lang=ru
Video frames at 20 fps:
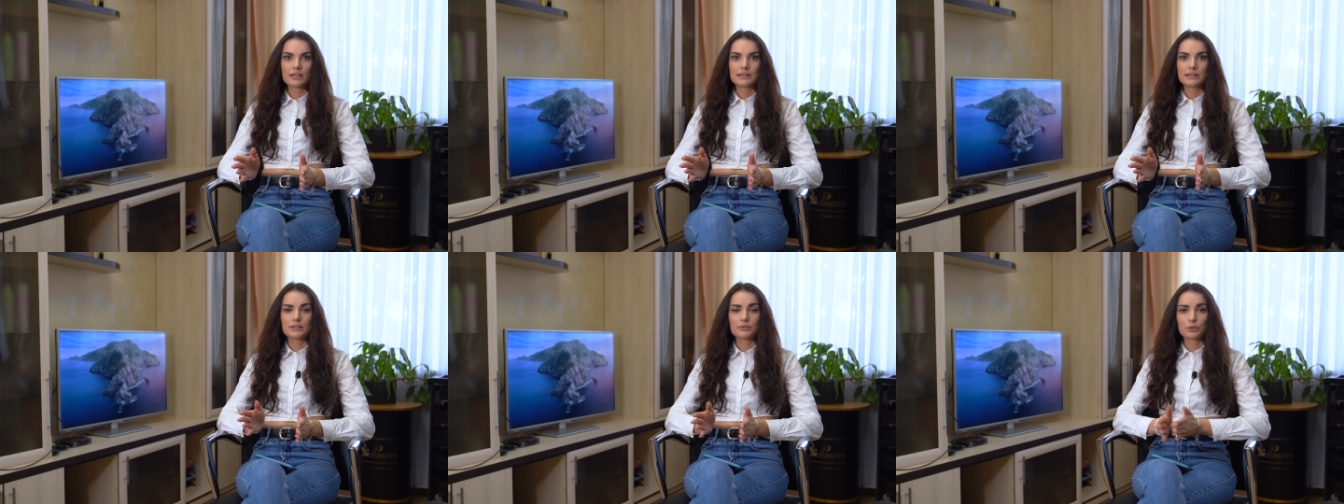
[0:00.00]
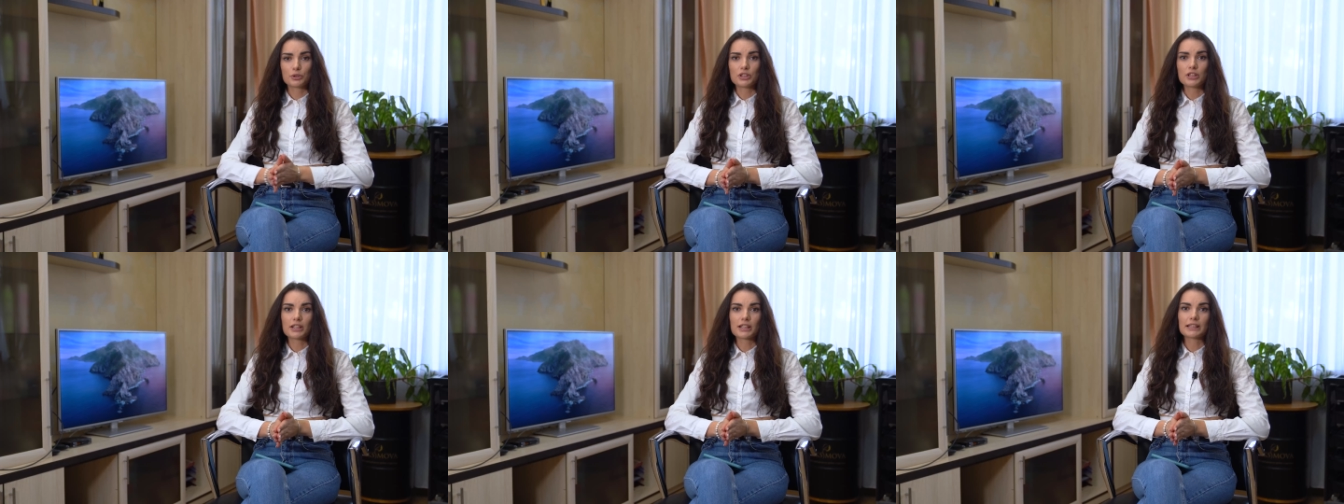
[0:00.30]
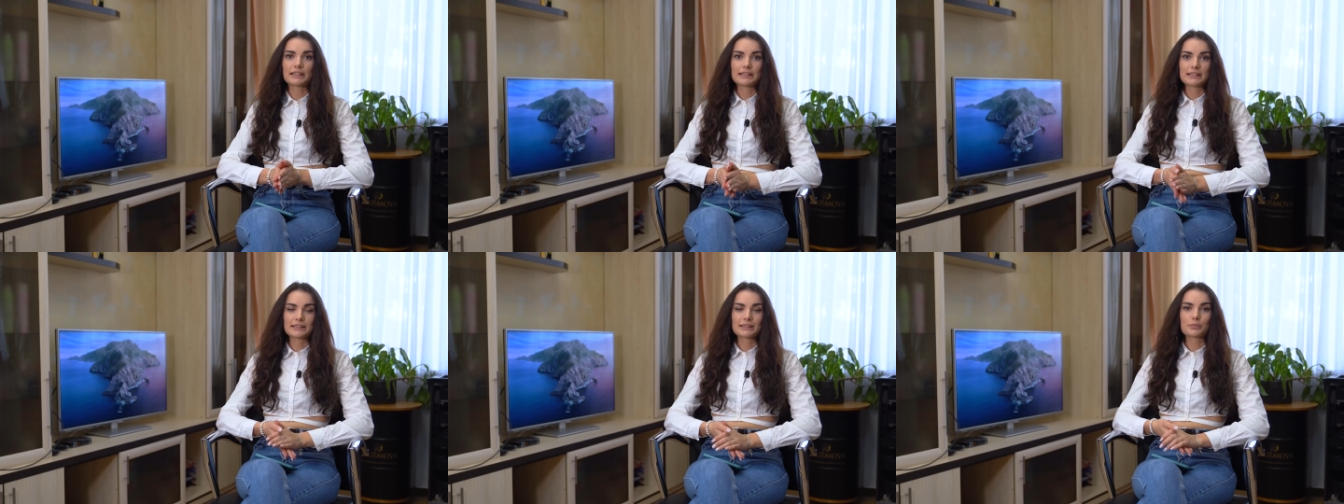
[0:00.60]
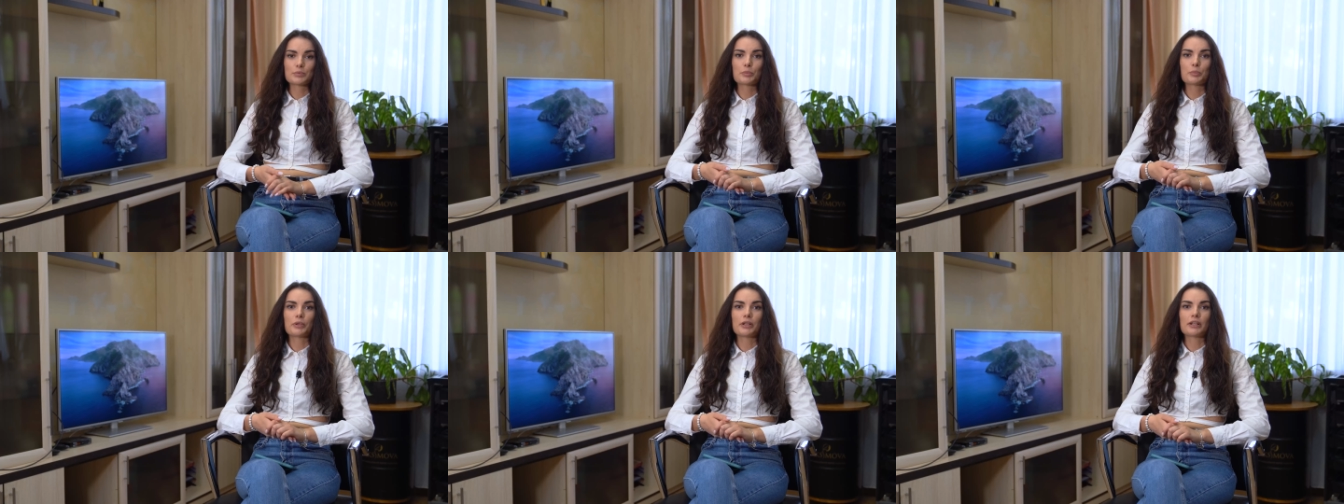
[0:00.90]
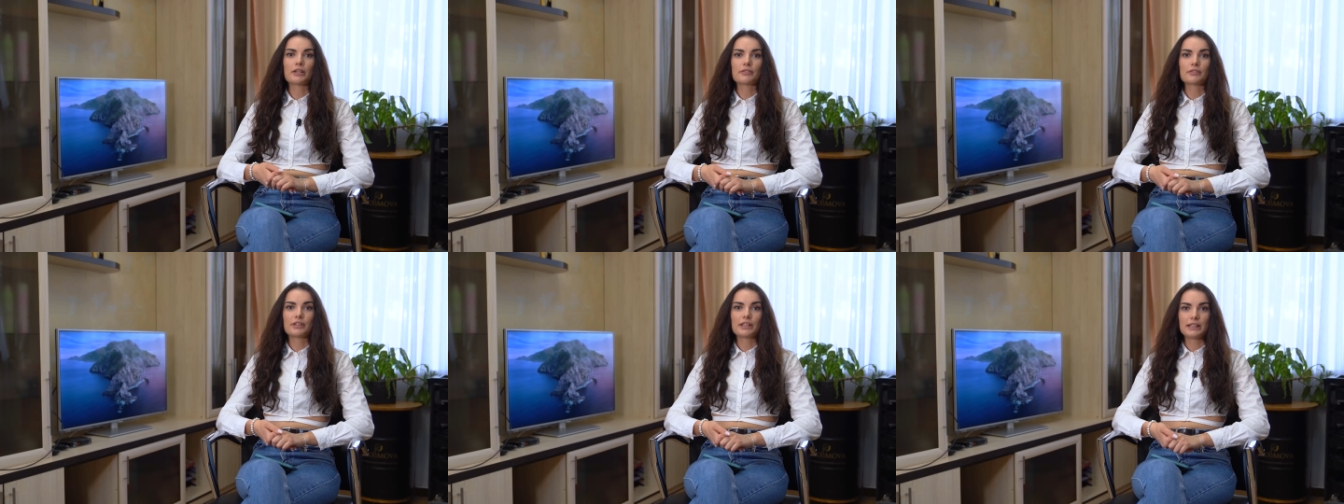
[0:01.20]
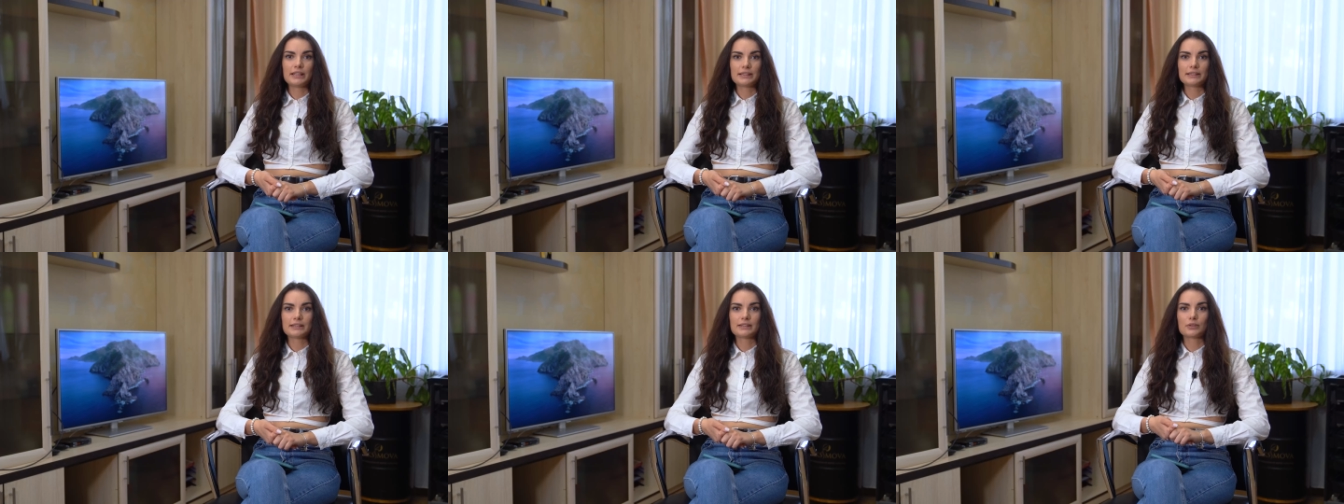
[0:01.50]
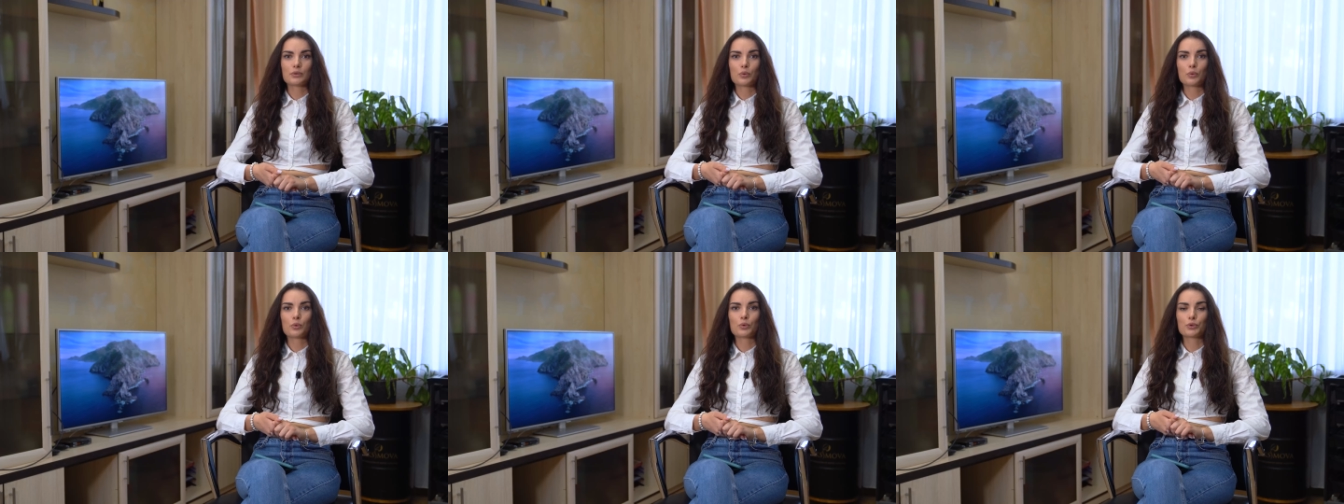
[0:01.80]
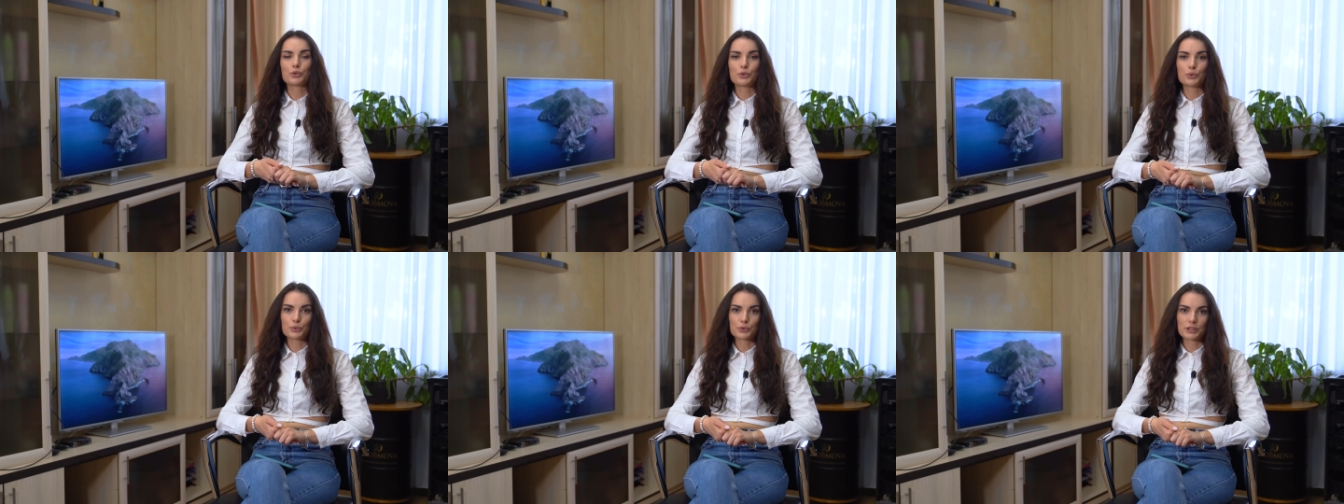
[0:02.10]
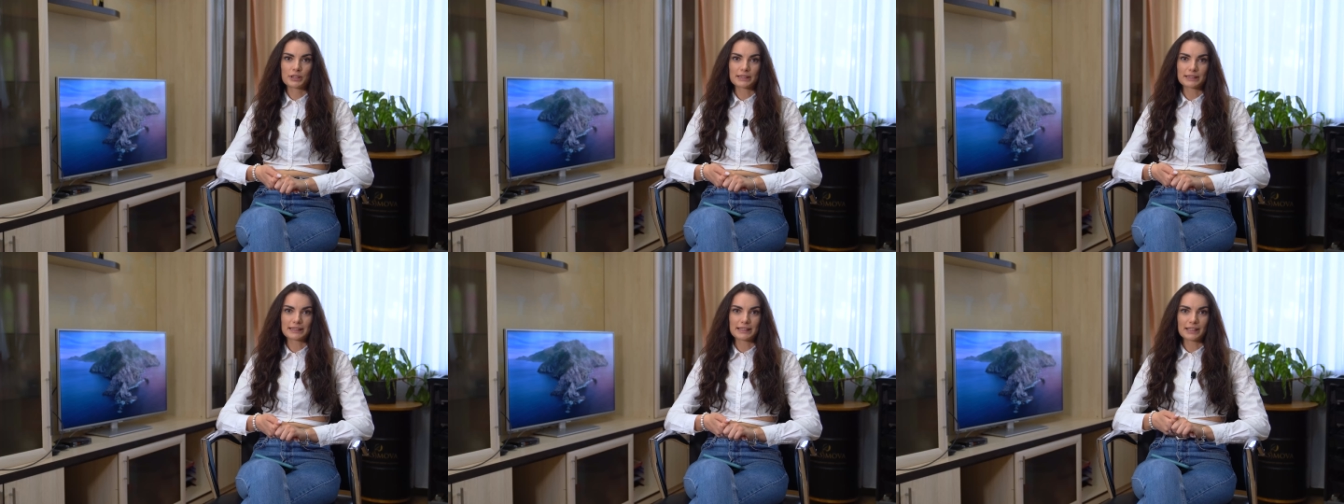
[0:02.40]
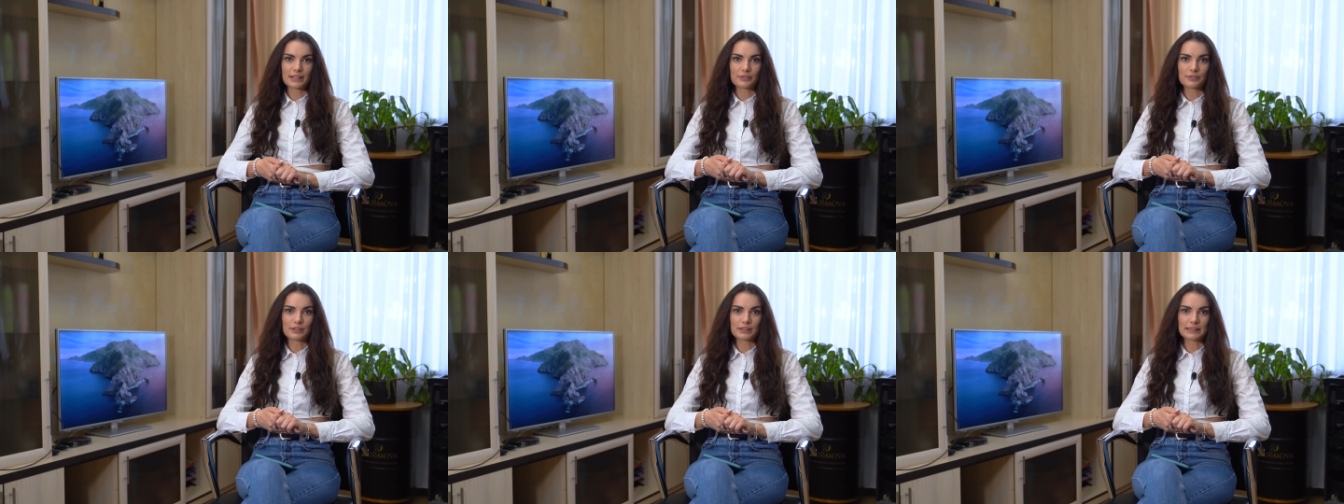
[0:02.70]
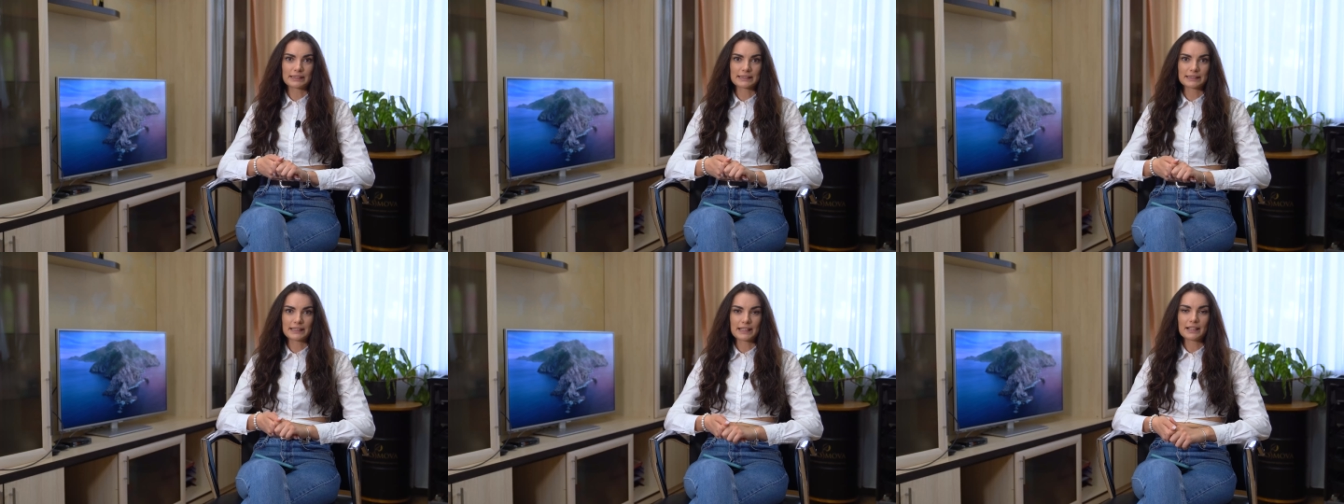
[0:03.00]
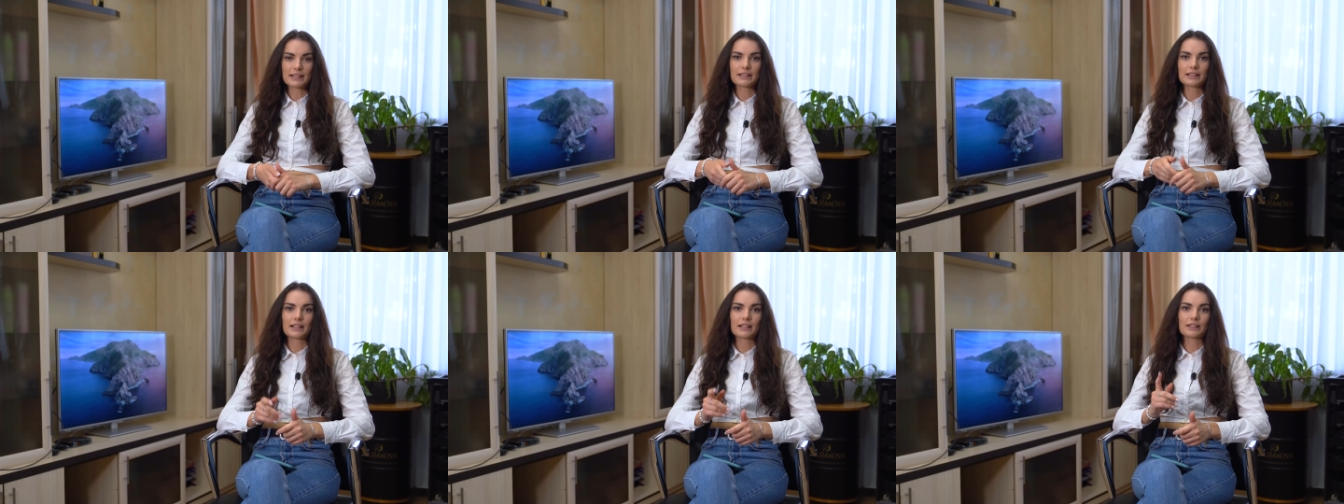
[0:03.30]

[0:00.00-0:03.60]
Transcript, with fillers: Сегодня хотелось бы поговорить о донорских волосах,